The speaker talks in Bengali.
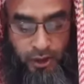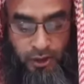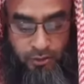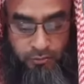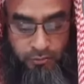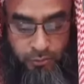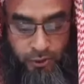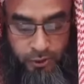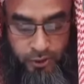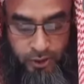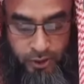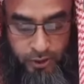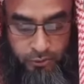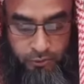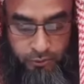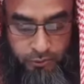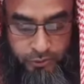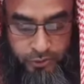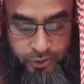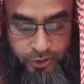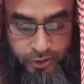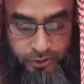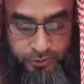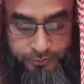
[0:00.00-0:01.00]
আলম পয়দা
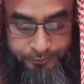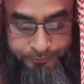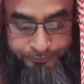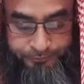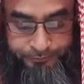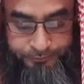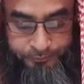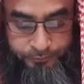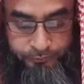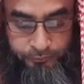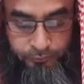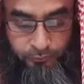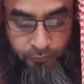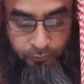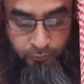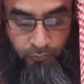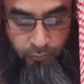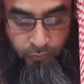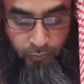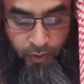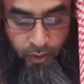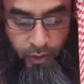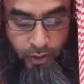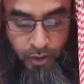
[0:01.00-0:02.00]
করেছেন
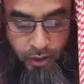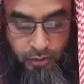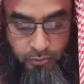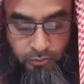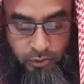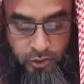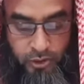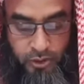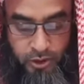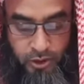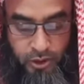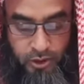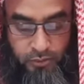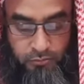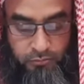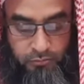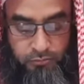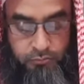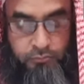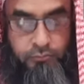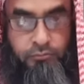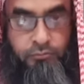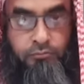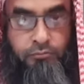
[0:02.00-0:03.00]
হে মুসলিম
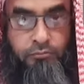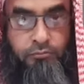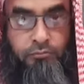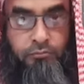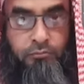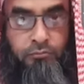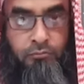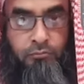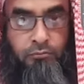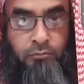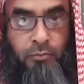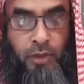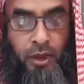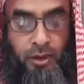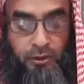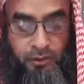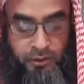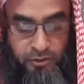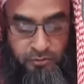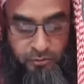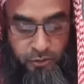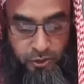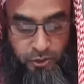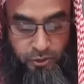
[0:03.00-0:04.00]

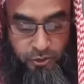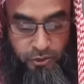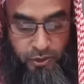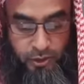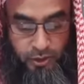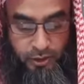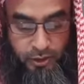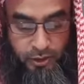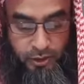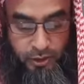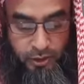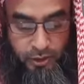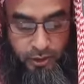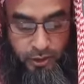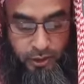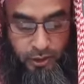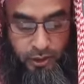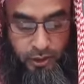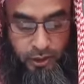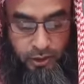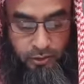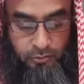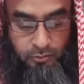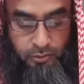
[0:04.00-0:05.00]
ভাতৃমণ্ডলী
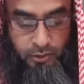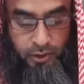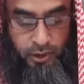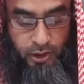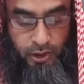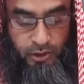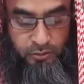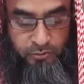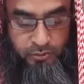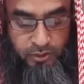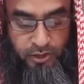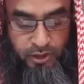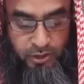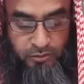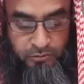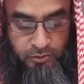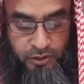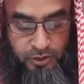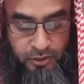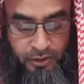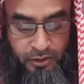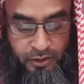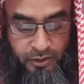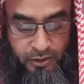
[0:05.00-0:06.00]
আল্লাহ রব্বুল আলমিন
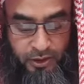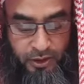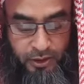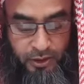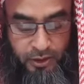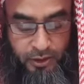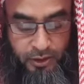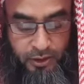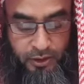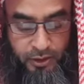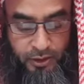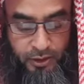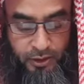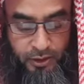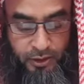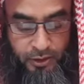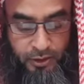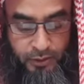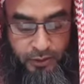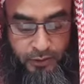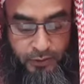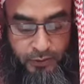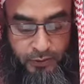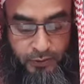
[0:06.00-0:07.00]
আমাদেরকে
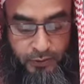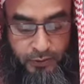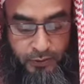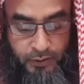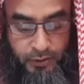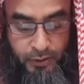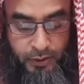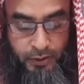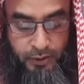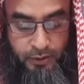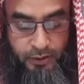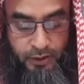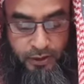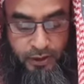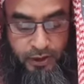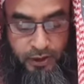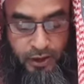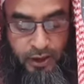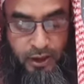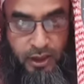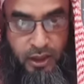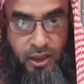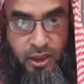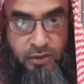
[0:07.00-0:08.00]
এই
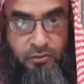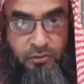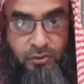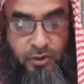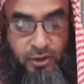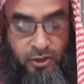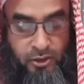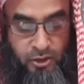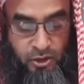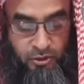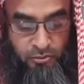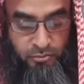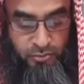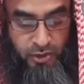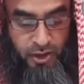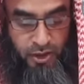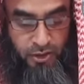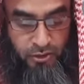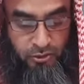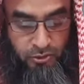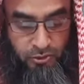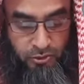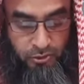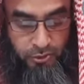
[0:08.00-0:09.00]
দিনে হানিফ দিয়ে
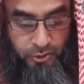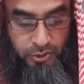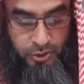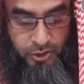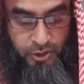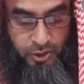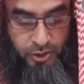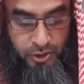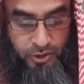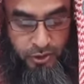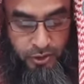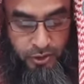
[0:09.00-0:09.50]
সম্মানিত করেছেন